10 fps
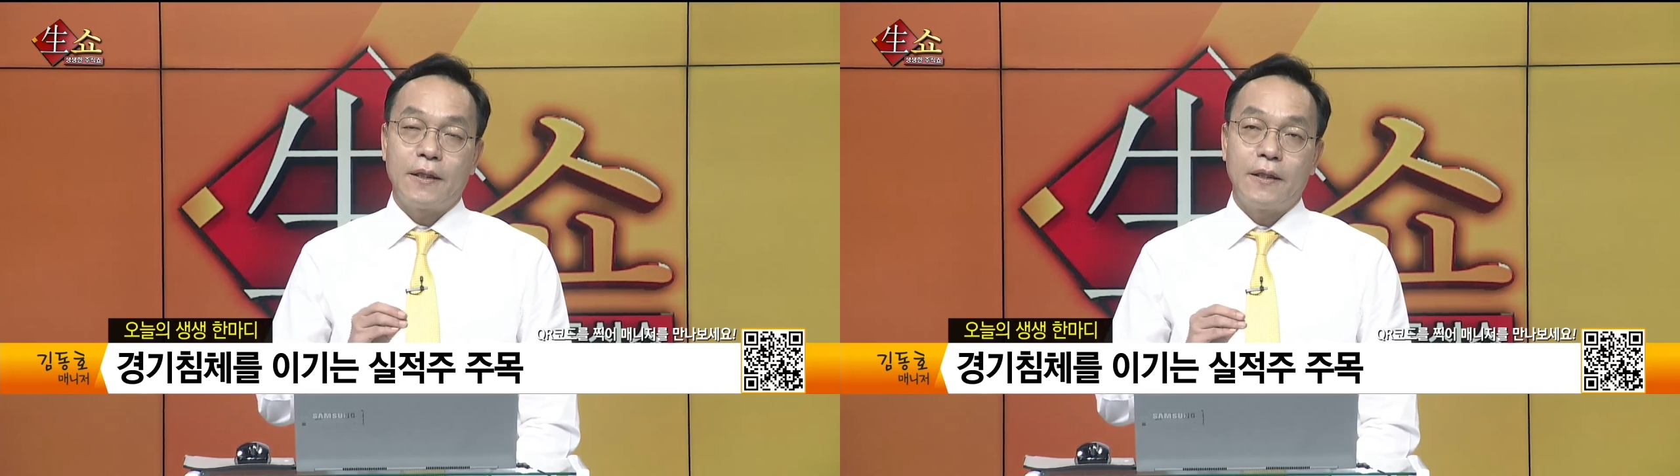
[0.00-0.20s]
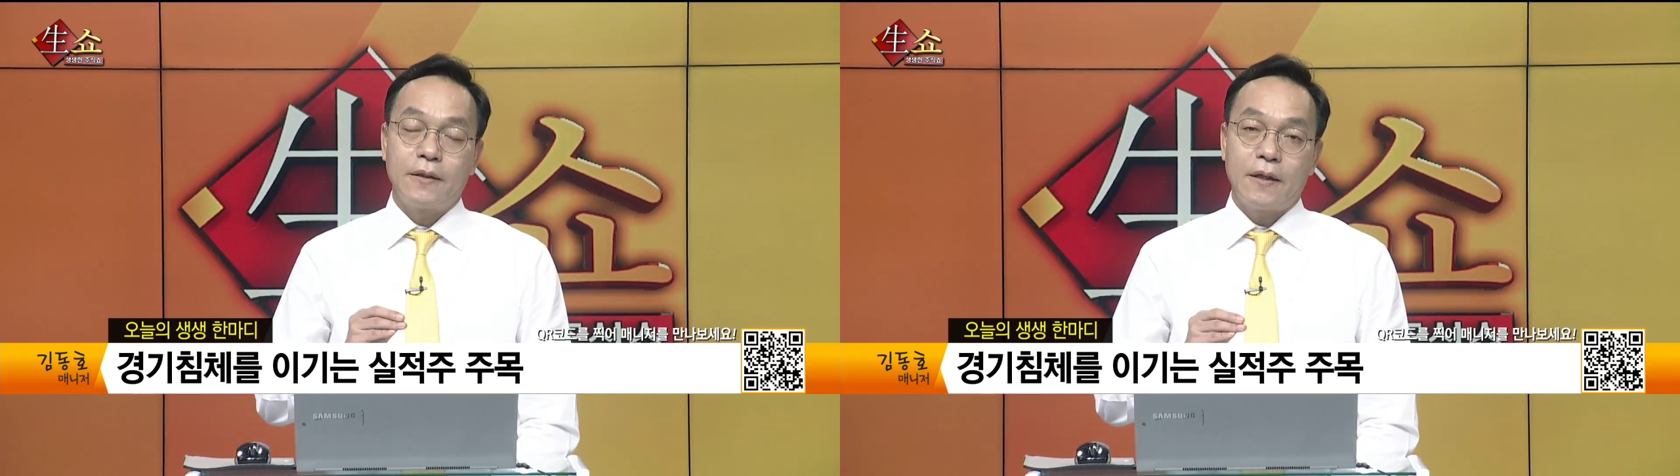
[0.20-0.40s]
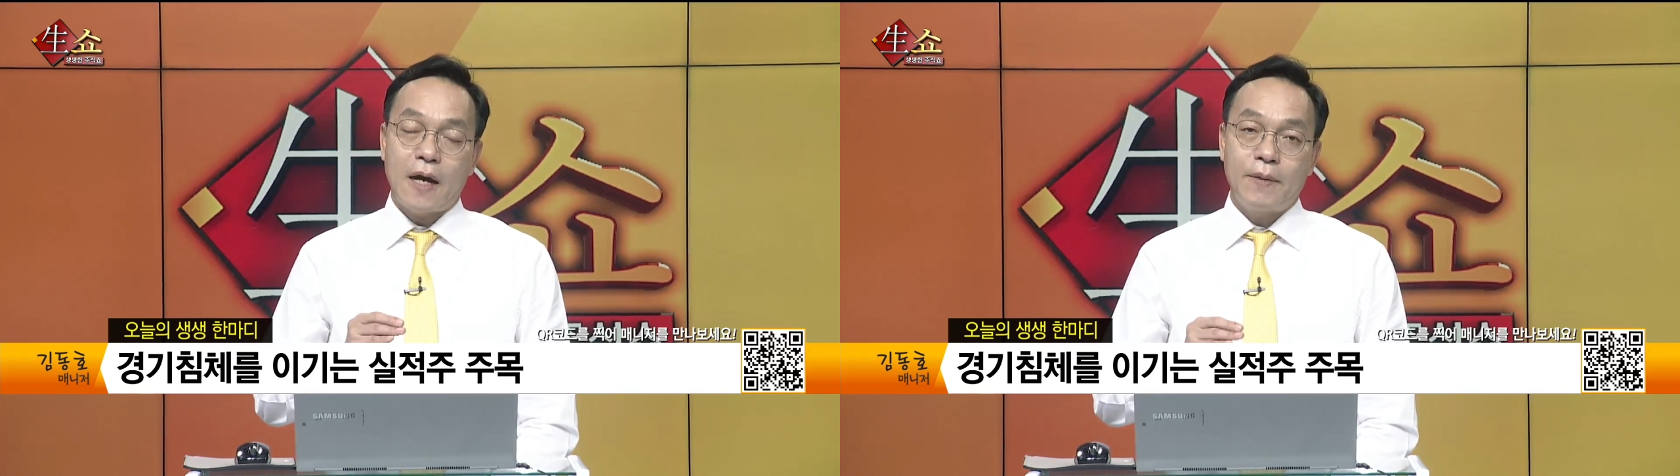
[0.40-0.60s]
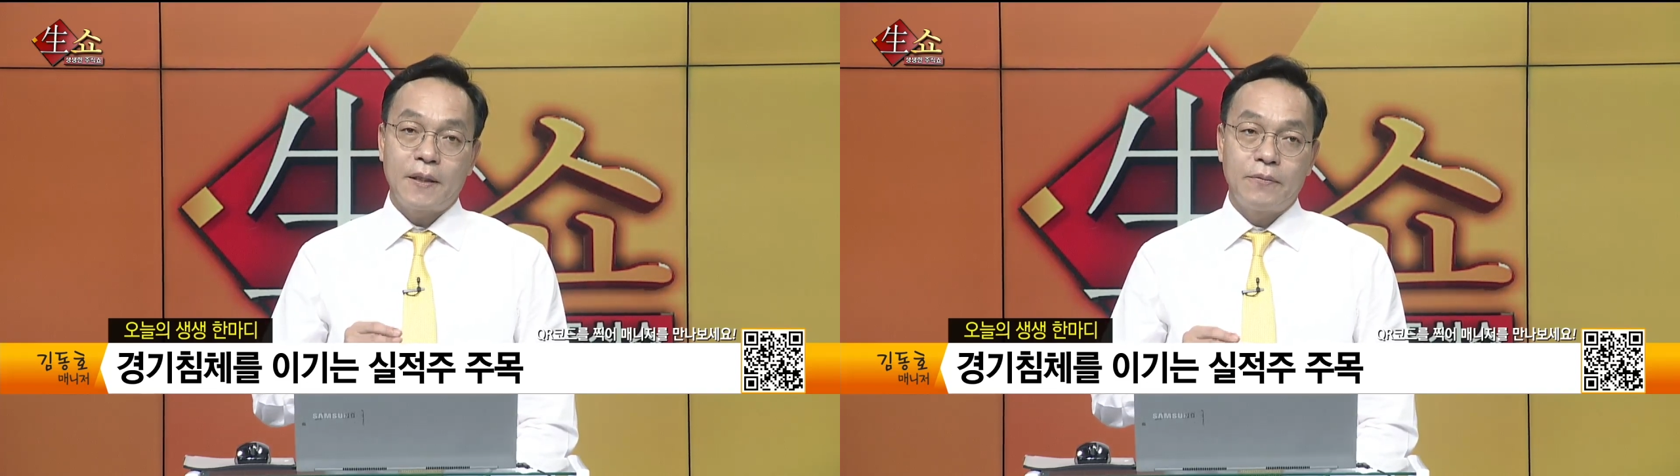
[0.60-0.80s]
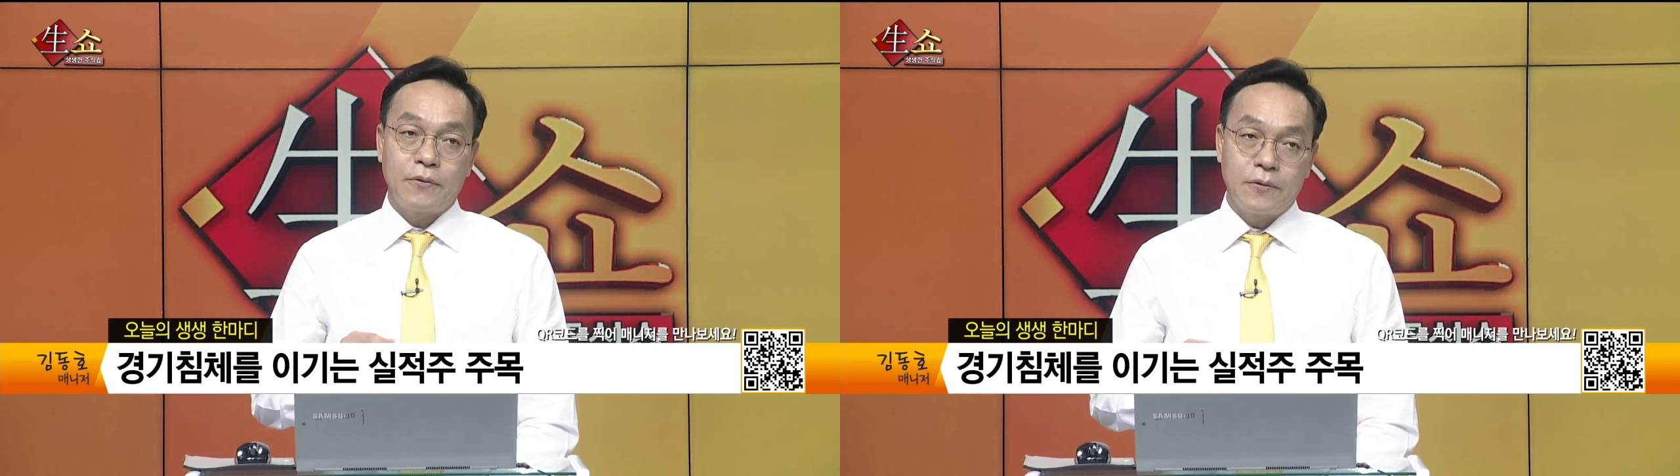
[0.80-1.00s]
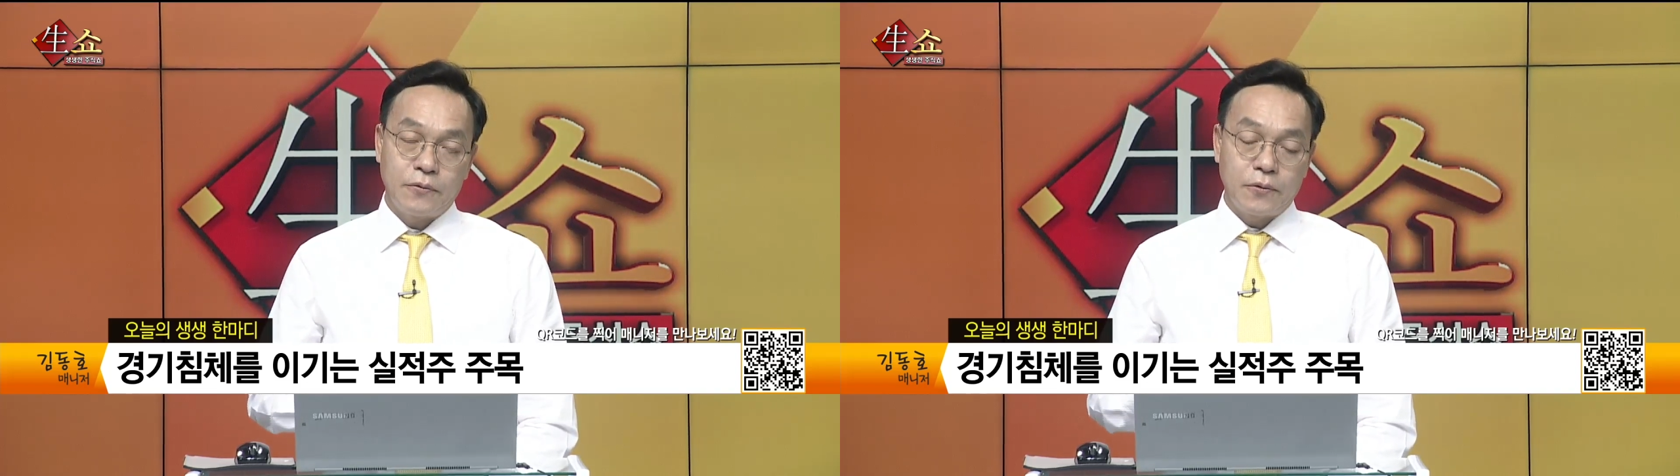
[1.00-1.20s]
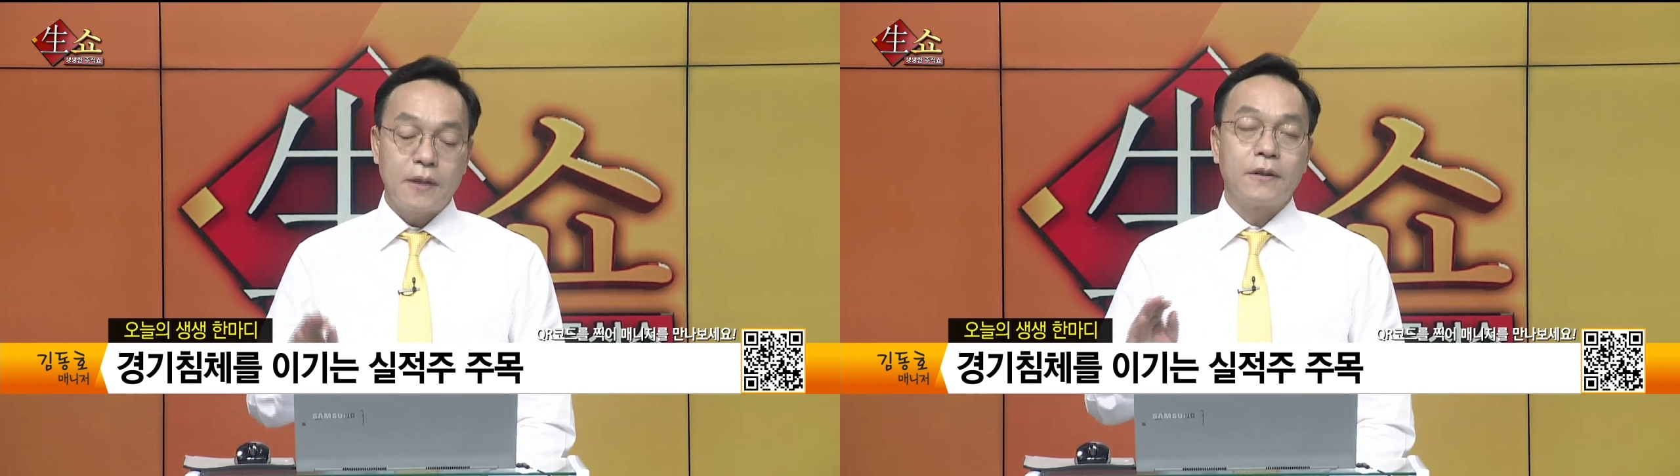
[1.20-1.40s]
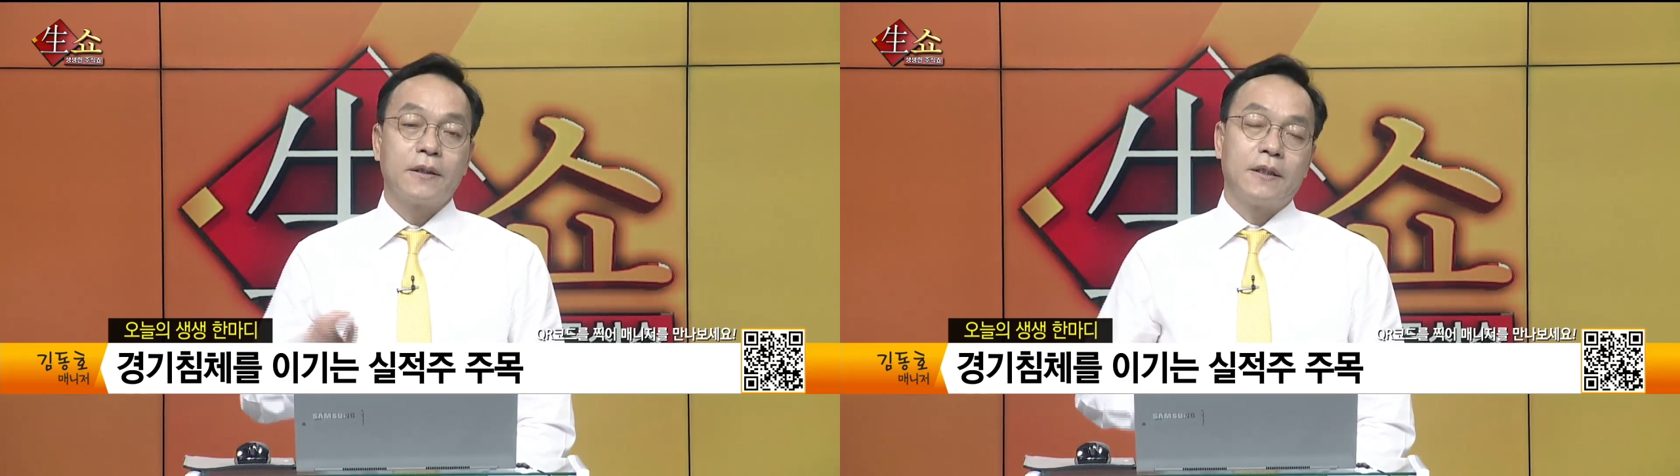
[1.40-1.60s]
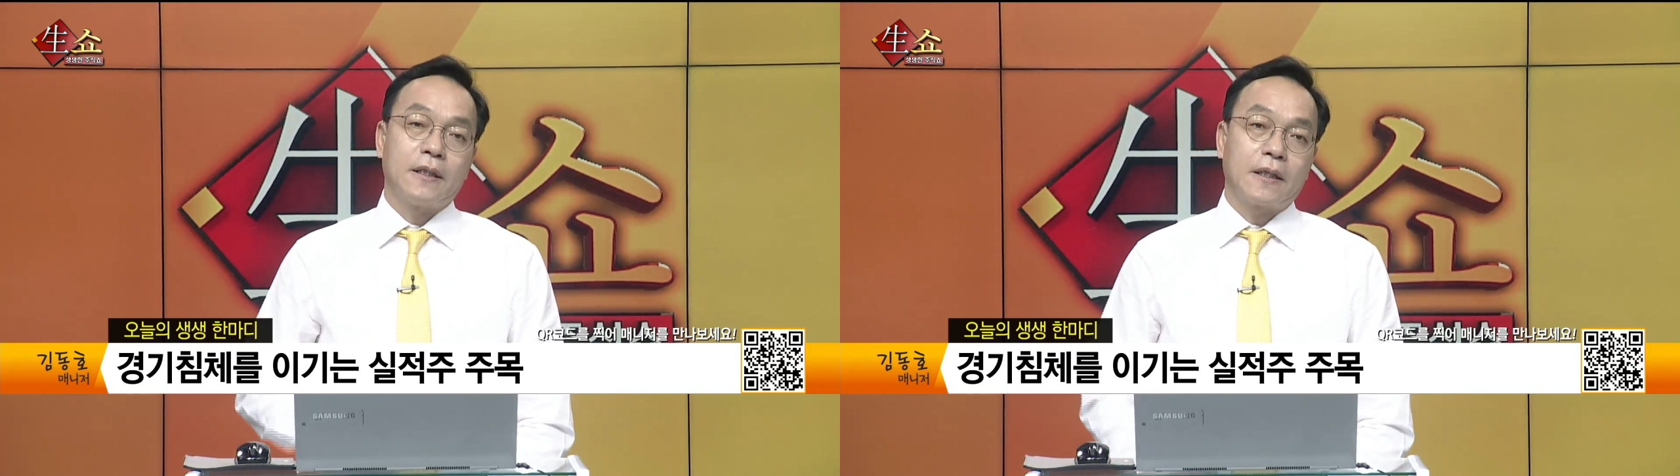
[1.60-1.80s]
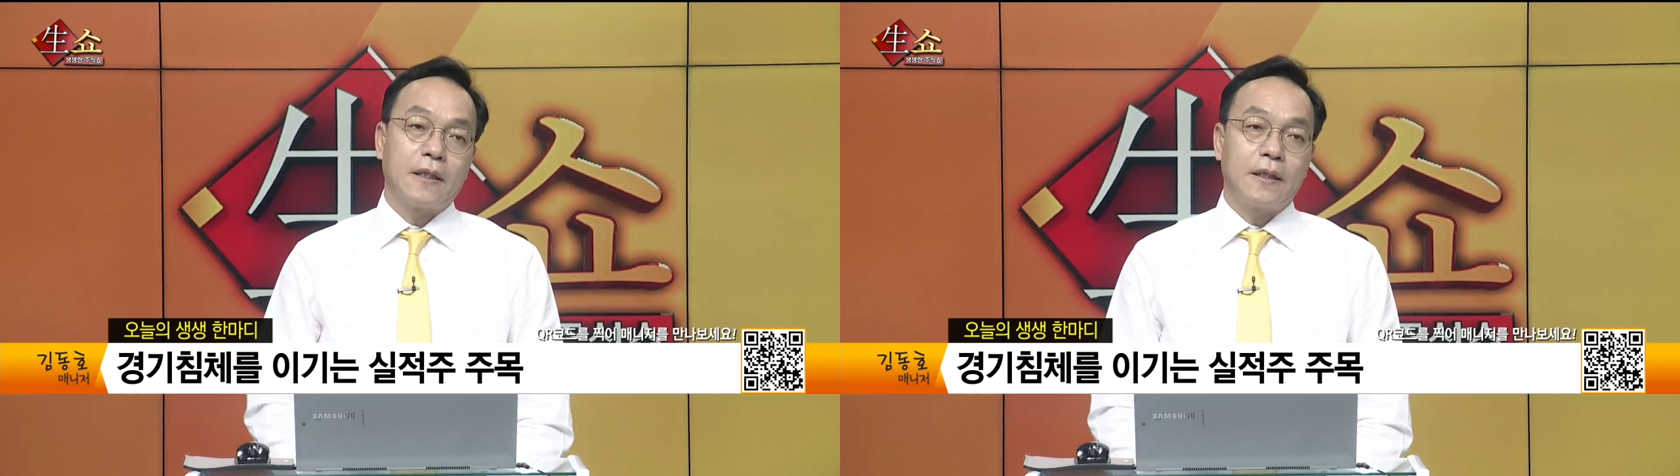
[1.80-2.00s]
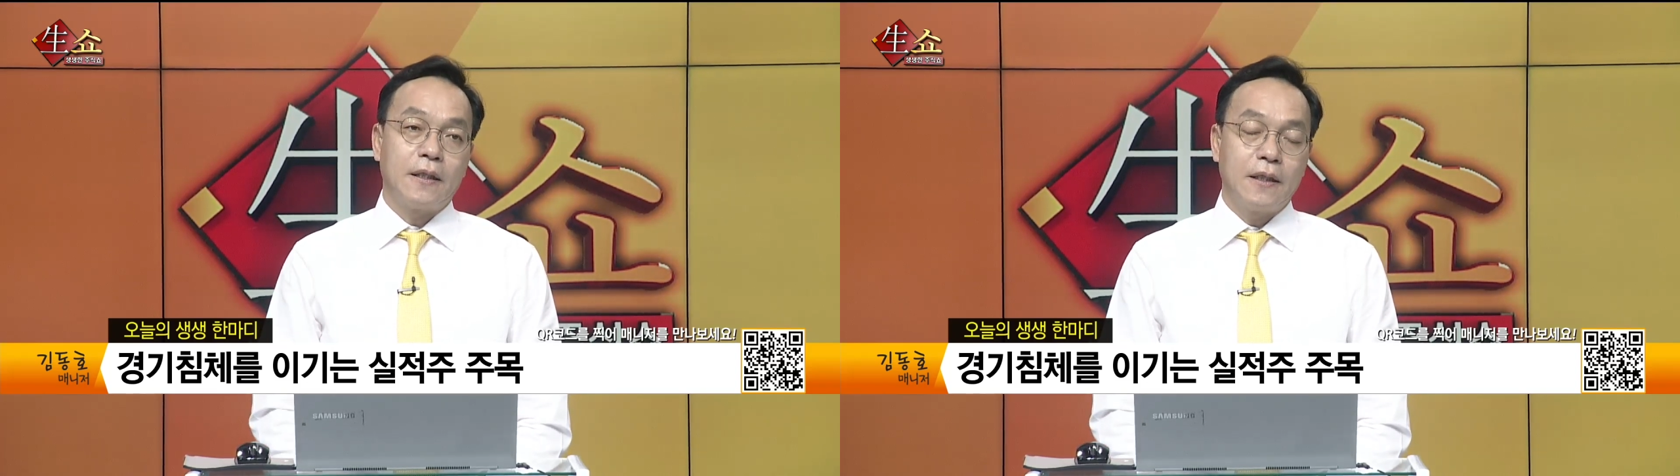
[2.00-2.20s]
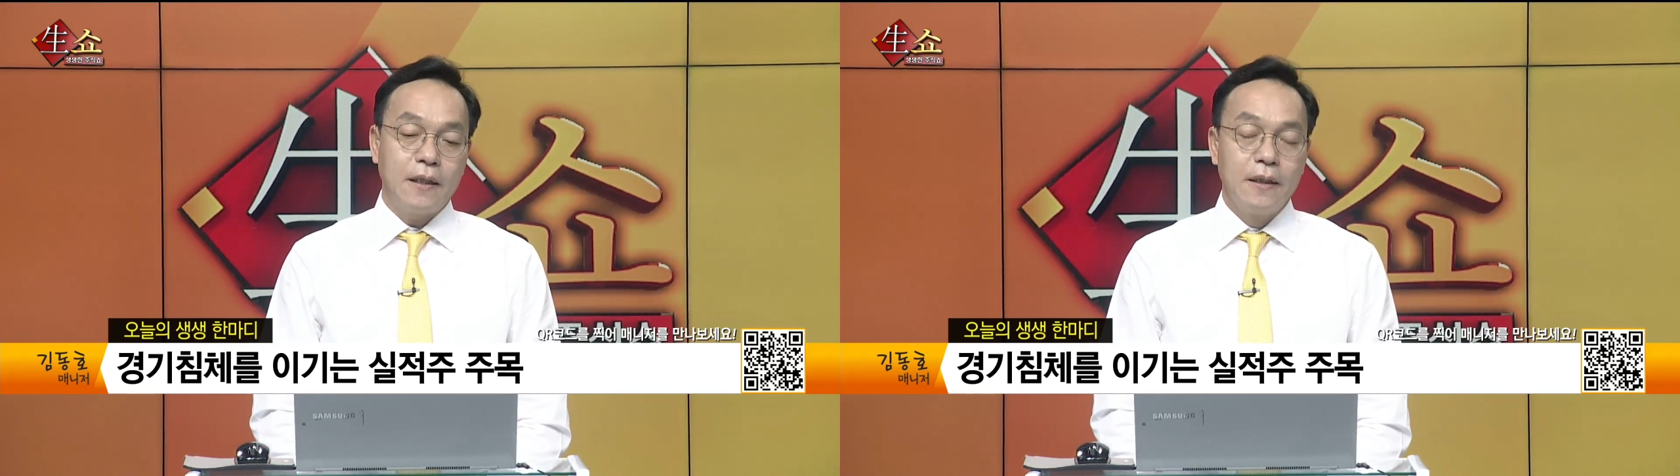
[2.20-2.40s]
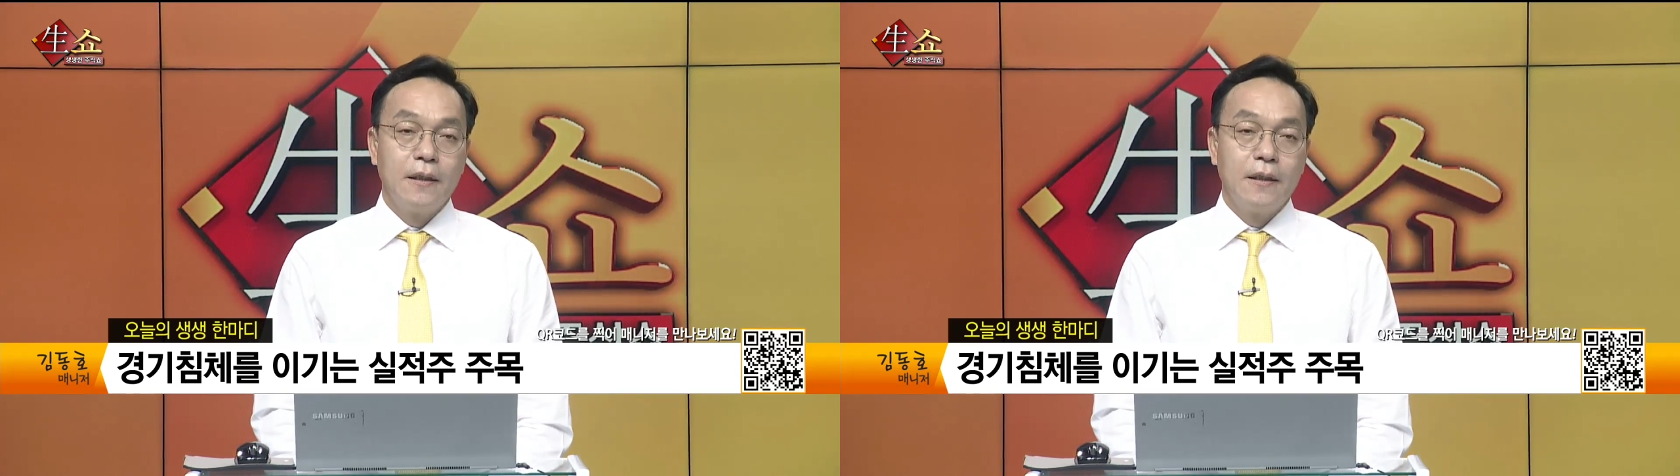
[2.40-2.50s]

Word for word: 내년 하반기부터는 돌아서기 시작할 텐데